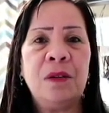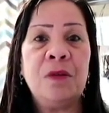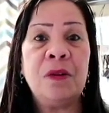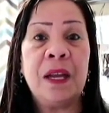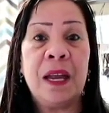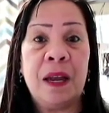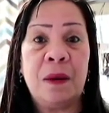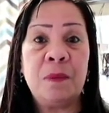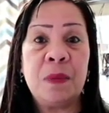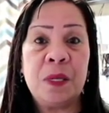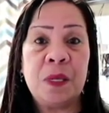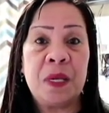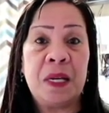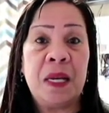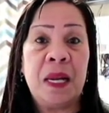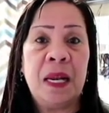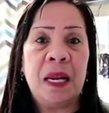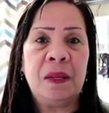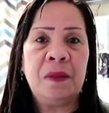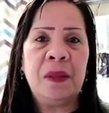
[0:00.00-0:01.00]
yung
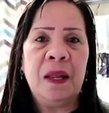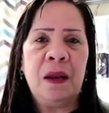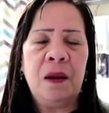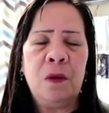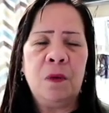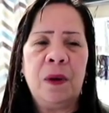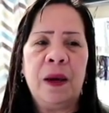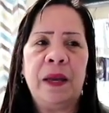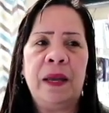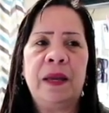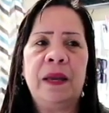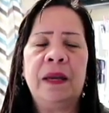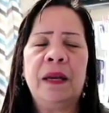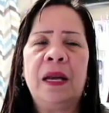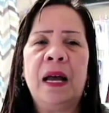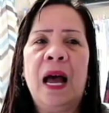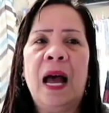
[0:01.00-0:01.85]
chemistry nilang dalawa eh.